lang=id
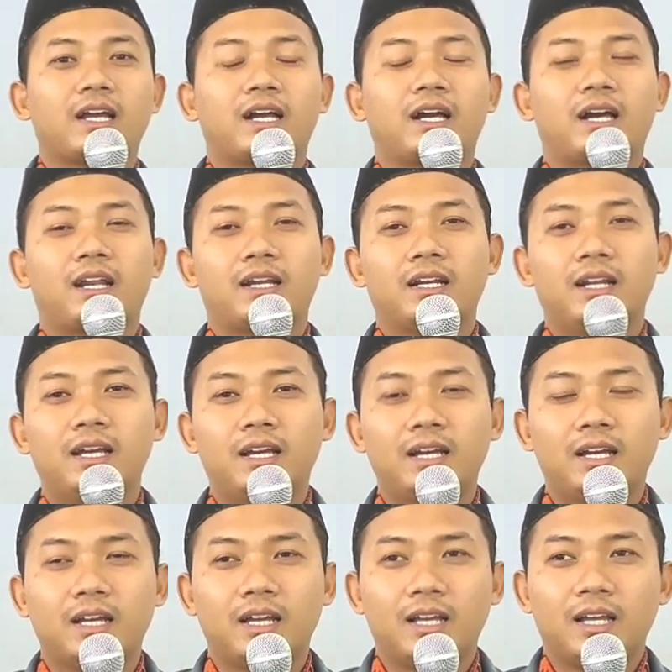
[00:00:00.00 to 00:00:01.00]

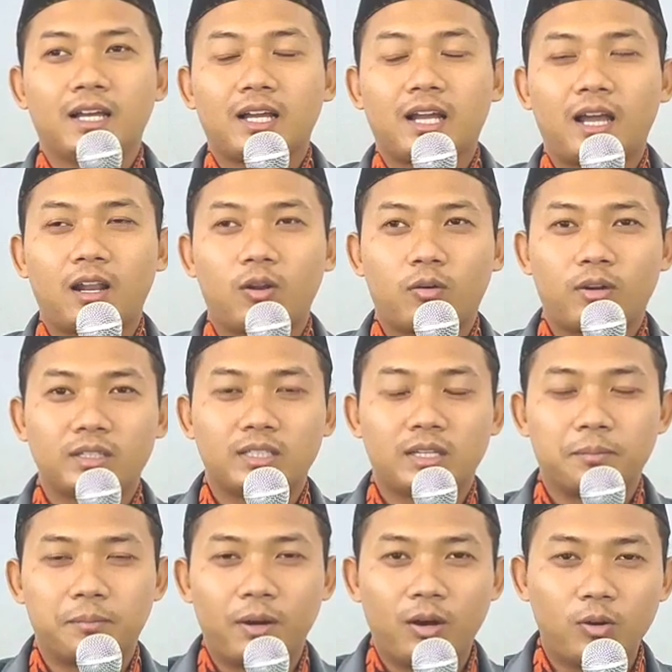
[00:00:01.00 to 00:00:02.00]
Karena kalau
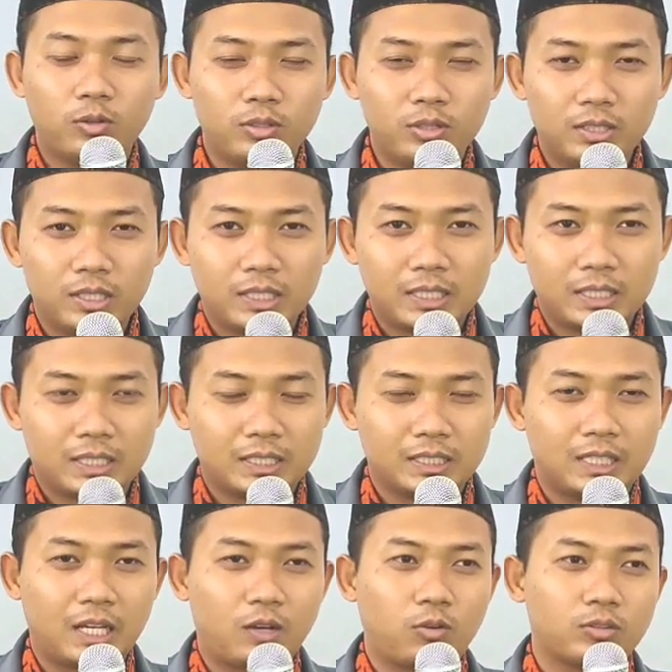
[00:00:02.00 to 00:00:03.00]
kita bangun
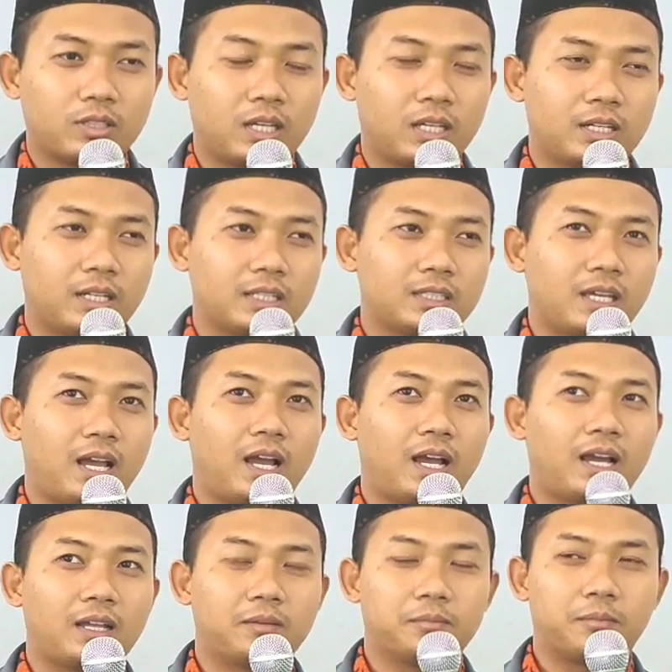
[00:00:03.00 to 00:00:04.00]
ditakutkan kita
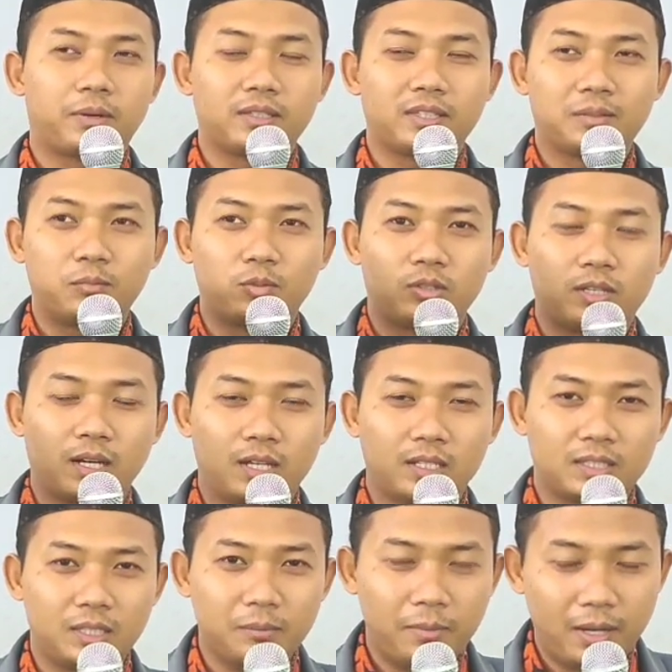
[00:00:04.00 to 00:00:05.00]
akan bertemu dengan
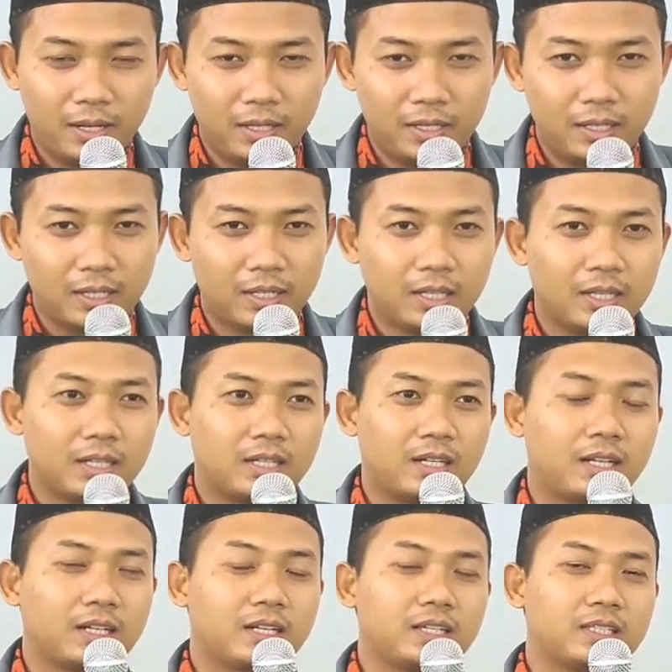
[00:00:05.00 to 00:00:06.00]
teman
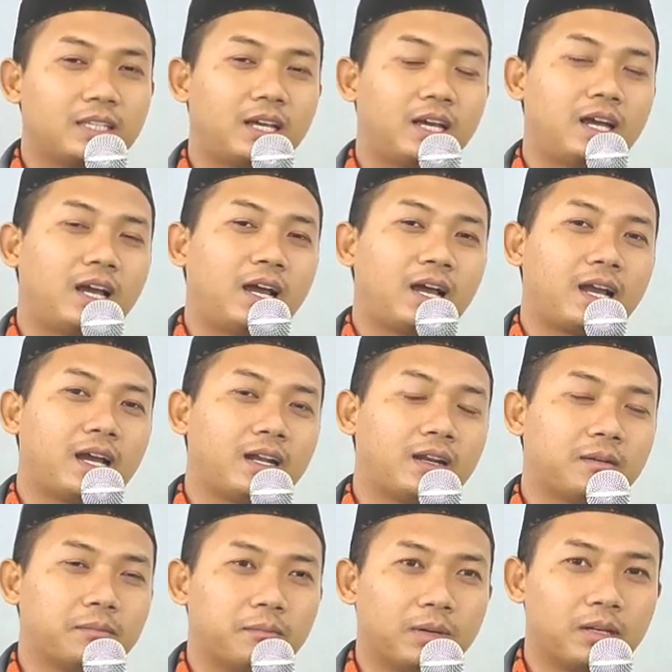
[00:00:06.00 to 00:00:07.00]
dan kita
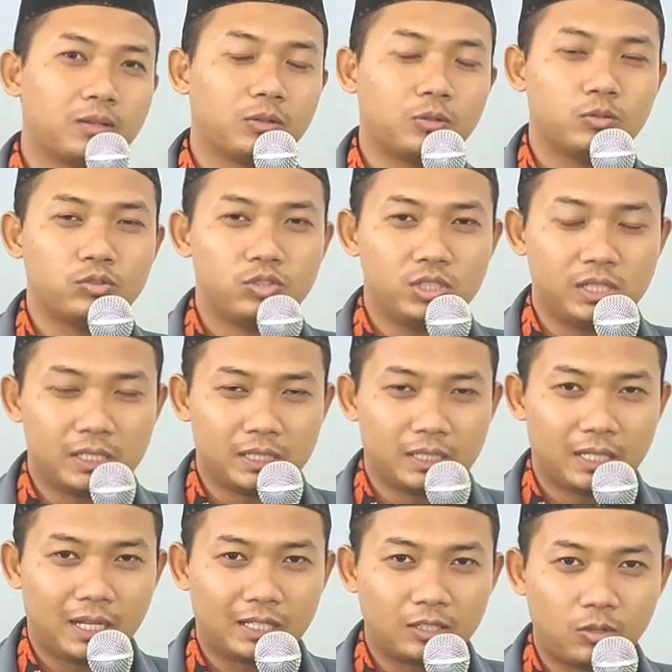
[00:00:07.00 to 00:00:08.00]
akan
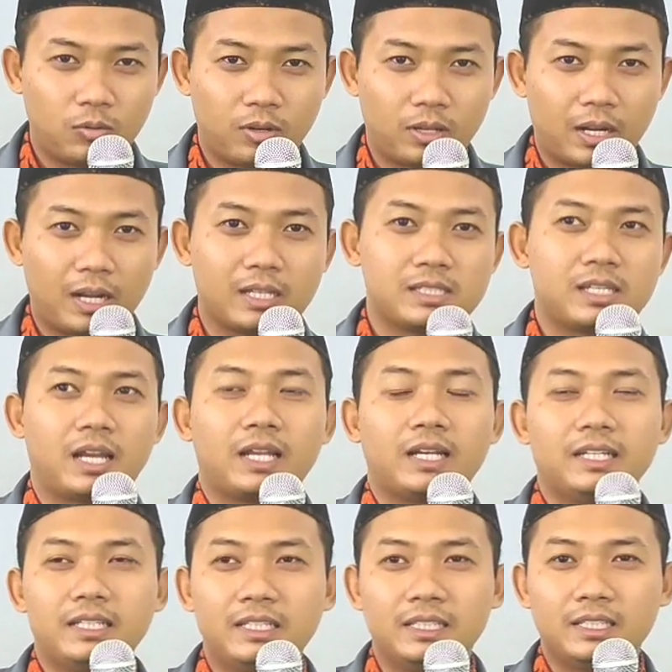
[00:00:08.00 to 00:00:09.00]
menggunjing atau
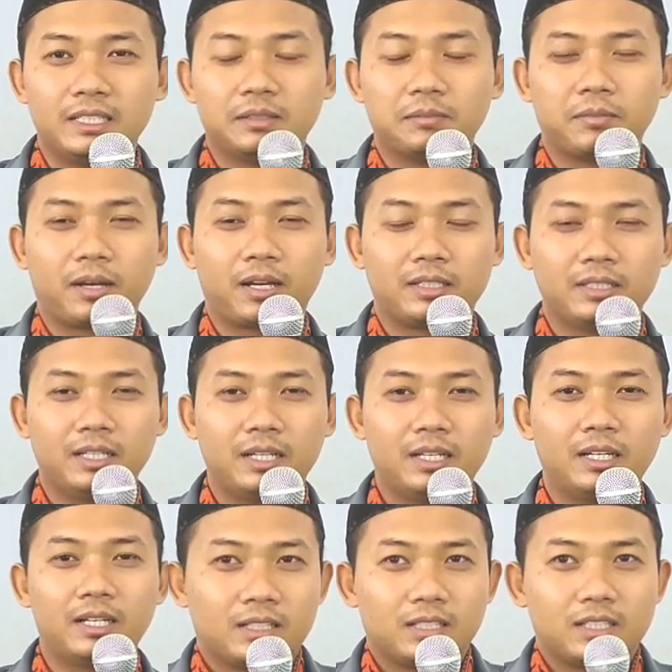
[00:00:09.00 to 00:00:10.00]
ngerasani
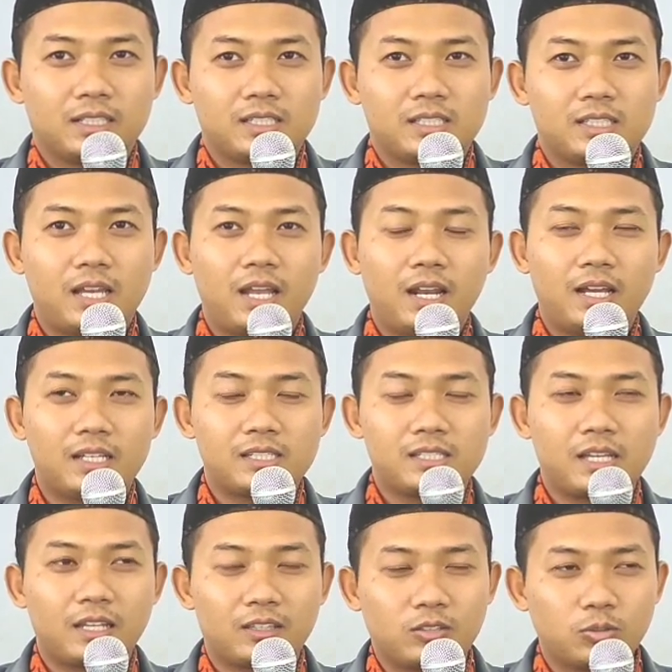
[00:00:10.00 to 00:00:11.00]
makanya eh, salah
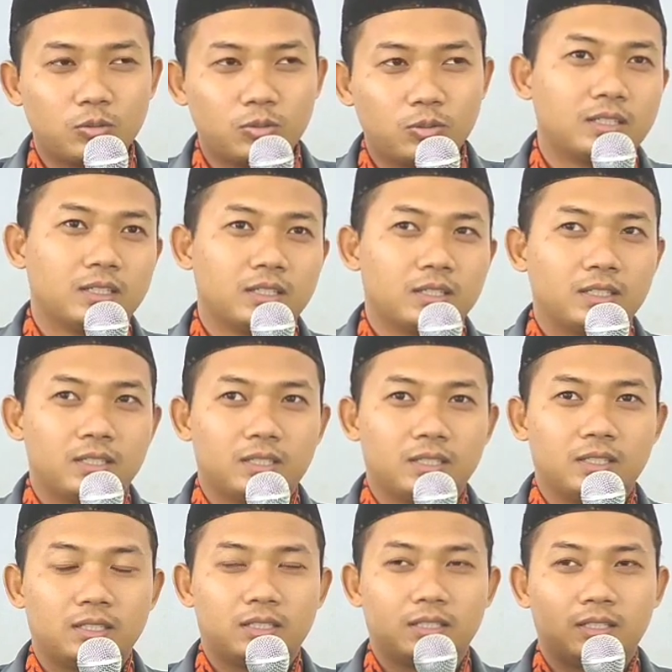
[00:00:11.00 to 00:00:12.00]
satu
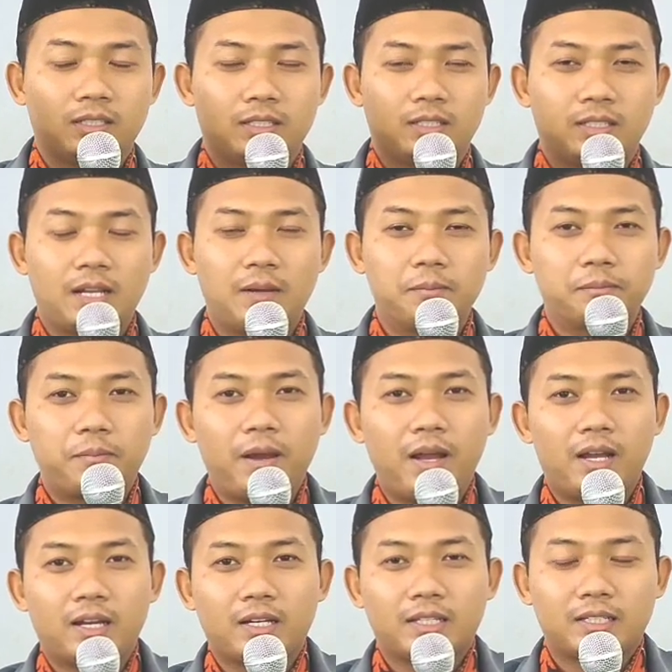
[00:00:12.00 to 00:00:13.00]
eh,
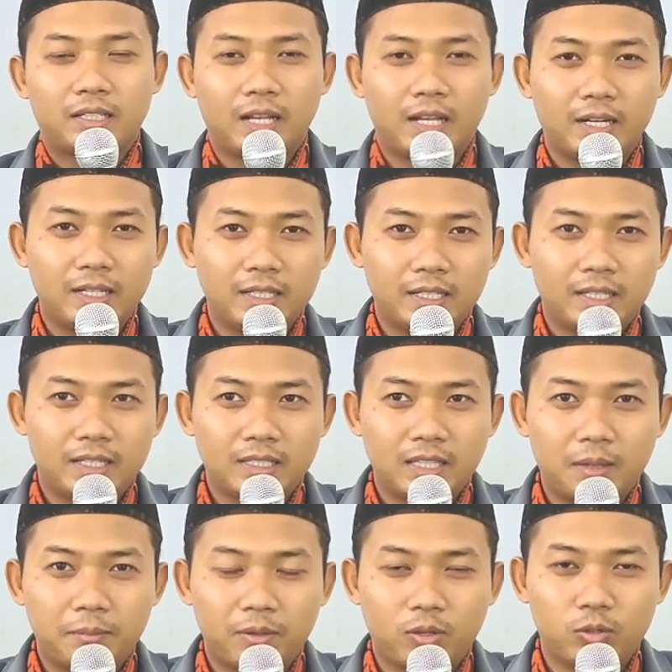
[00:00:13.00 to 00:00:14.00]
dampak dari
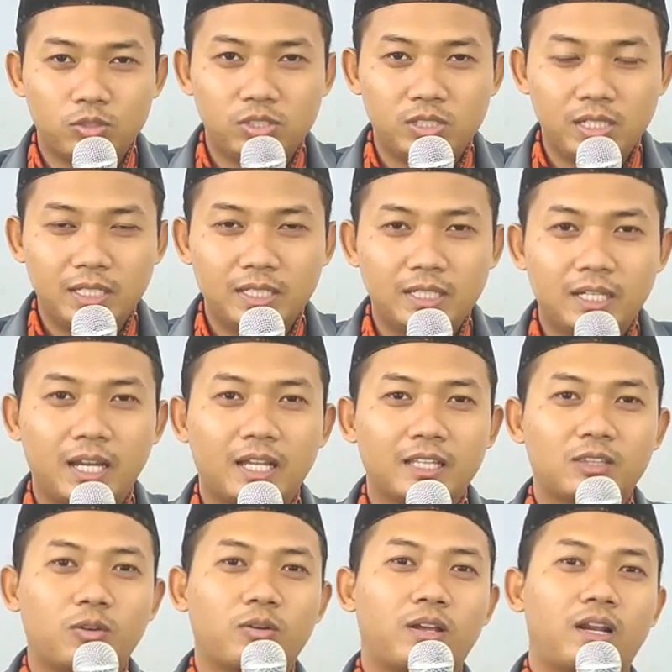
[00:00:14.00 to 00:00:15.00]
kita menggunjing
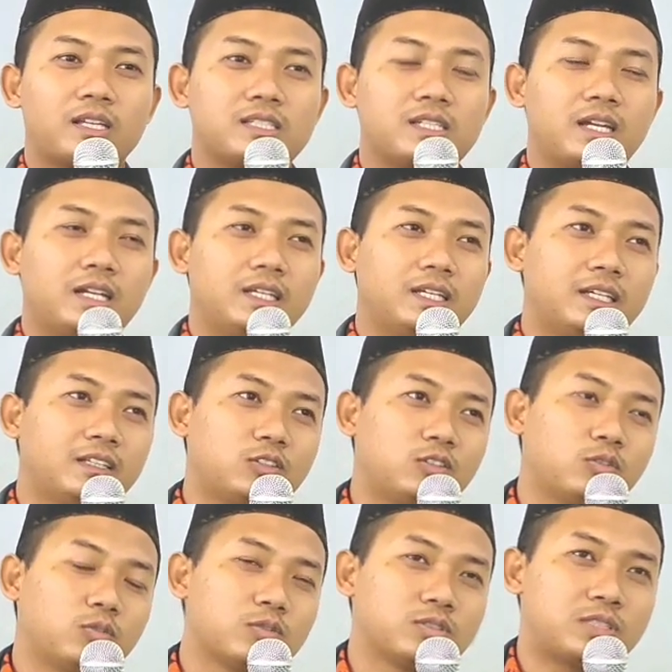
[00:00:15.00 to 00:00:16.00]
atau ngerasani
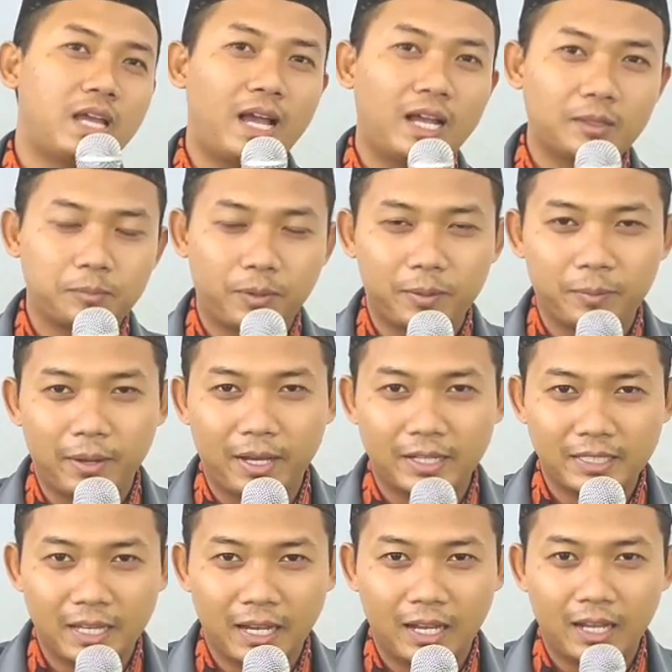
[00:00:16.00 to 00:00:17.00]
itu sangat
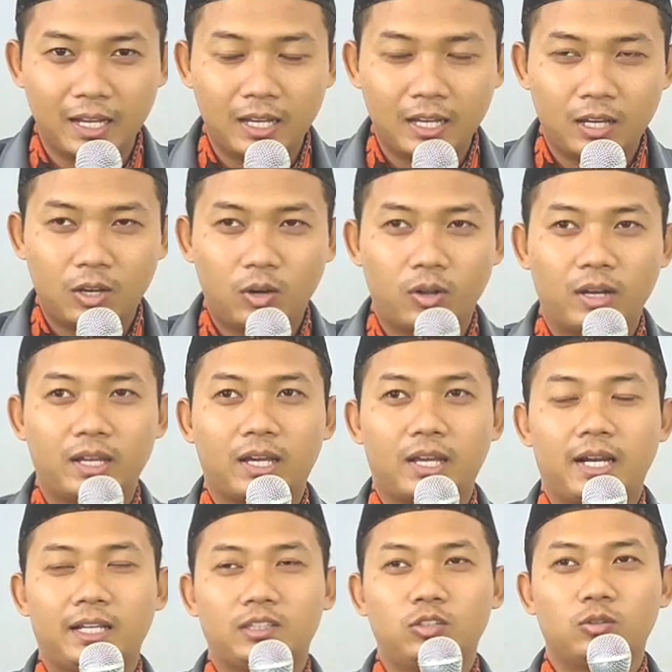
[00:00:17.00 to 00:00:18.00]
berbahaya oleh
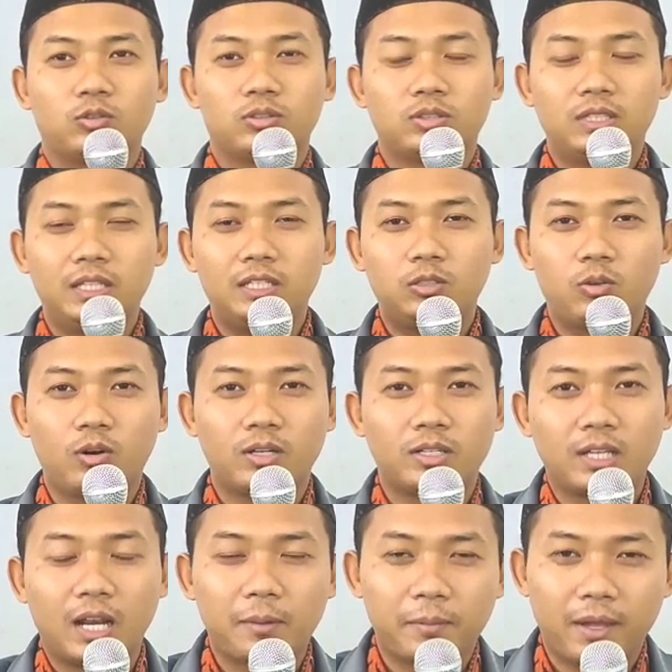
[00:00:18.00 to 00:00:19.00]
karena itu tidur
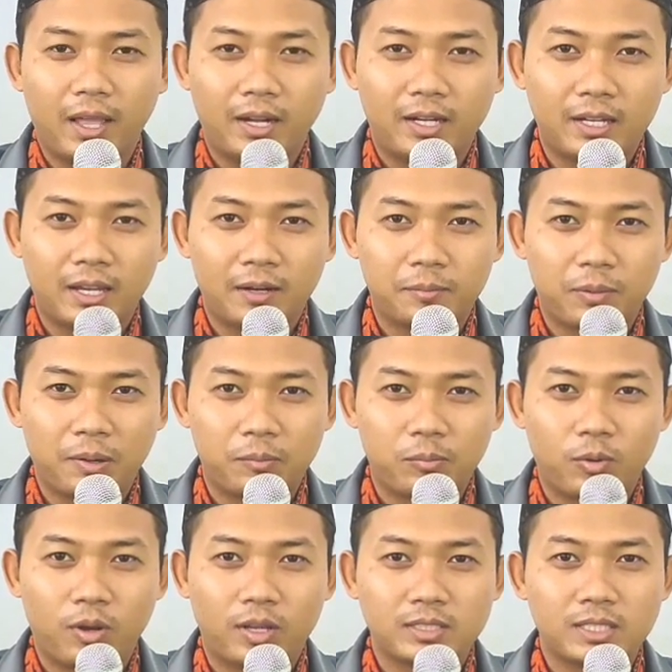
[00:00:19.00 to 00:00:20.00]
dalam keadaan
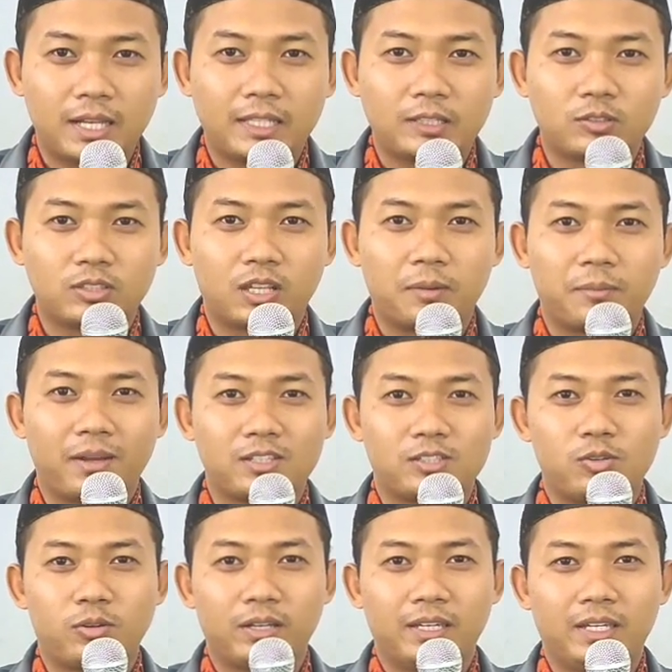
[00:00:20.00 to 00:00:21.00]
berpuasa itu
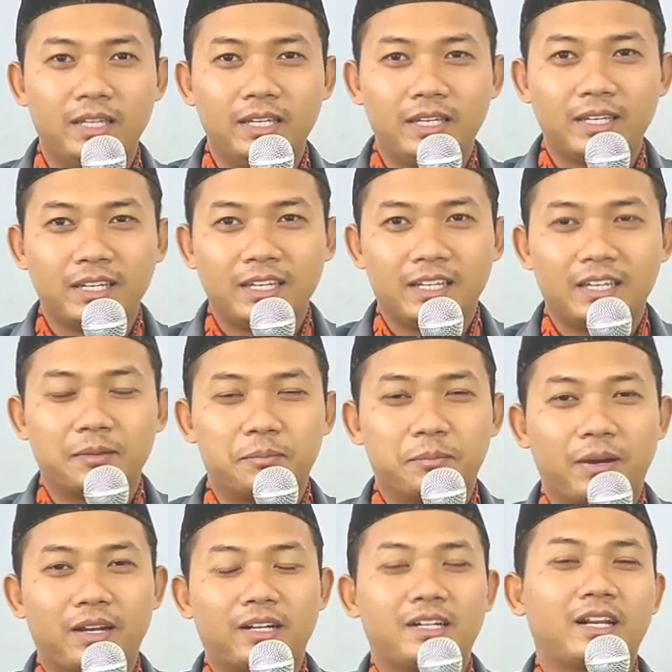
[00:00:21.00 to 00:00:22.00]
termasuk i,
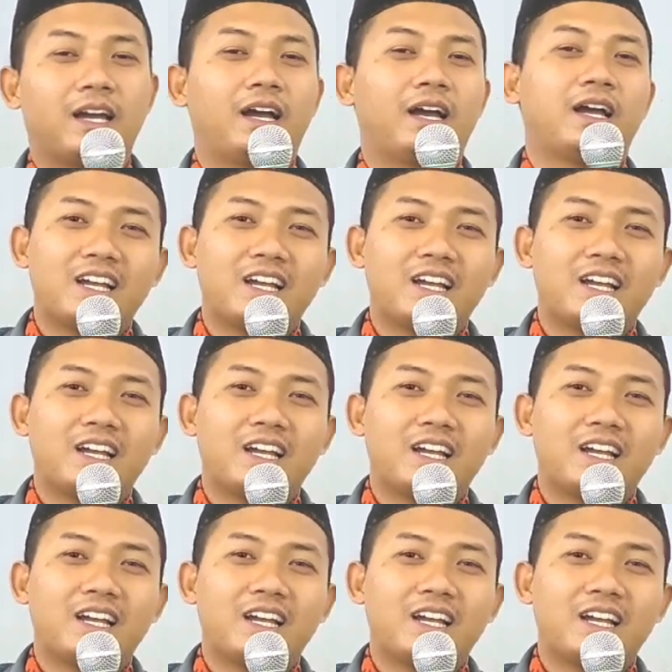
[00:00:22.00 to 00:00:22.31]
ibadah